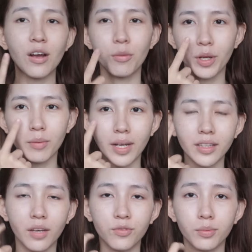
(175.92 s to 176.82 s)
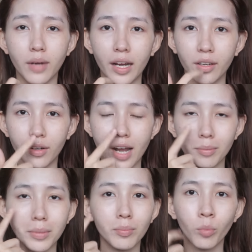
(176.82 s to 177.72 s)
da của mình hôm nay thì cái vùng này nó
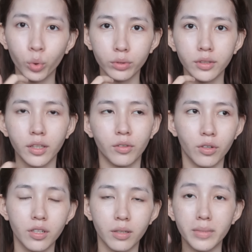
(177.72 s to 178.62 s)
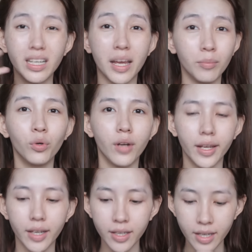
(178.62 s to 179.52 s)
đang bị mụn kiểu nó bị đầy mụn
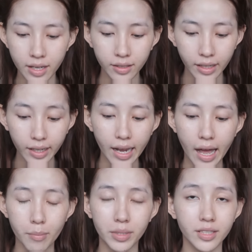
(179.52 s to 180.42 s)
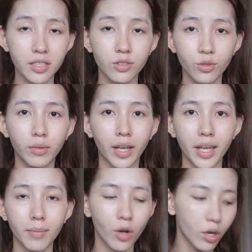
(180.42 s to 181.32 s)
lên ấy nên là mình sẽ sử dụng cái
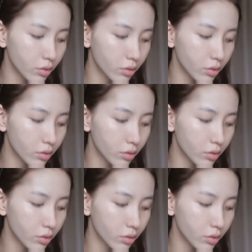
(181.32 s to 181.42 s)
kem